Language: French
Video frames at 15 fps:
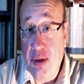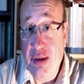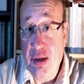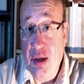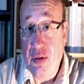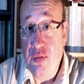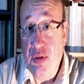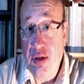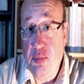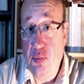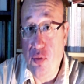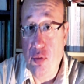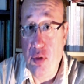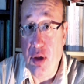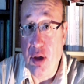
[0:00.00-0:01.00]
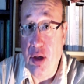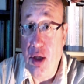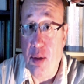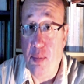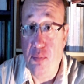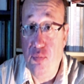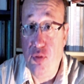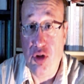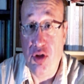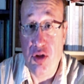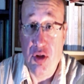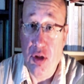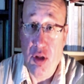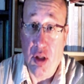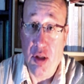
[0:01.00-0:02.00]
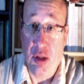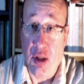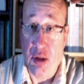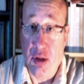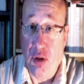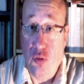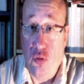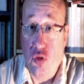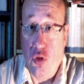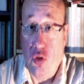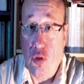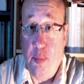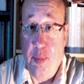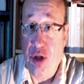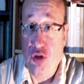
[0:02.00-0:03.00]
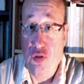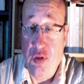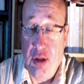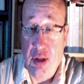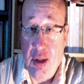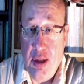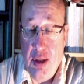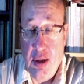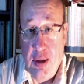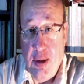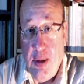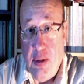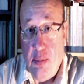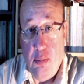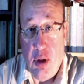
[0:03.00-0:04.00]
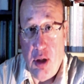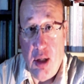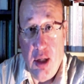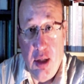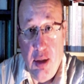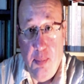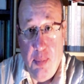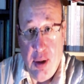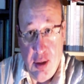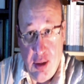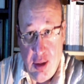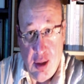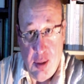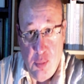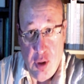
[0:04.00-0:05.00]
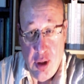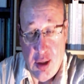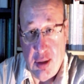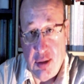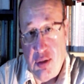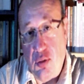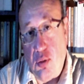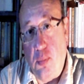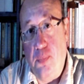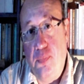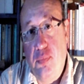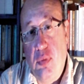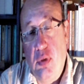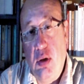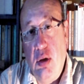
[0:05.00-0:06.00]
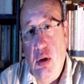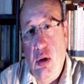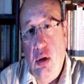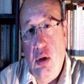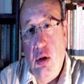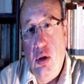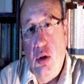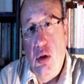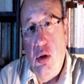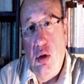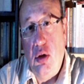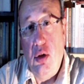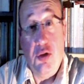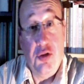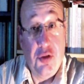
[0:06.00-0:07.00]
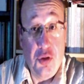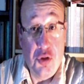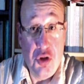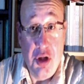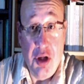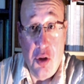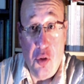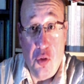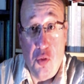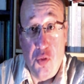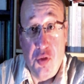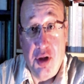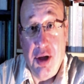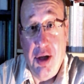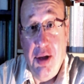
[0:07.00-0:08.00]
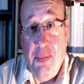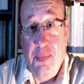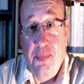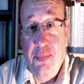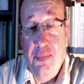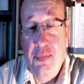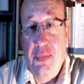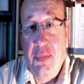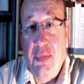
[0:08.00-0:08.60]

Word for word: mes services pour lui créer un petit site internet, une sorte de page vitrine. Mais là n'est pas tellement la question. Lorsque je l'ai rencontré,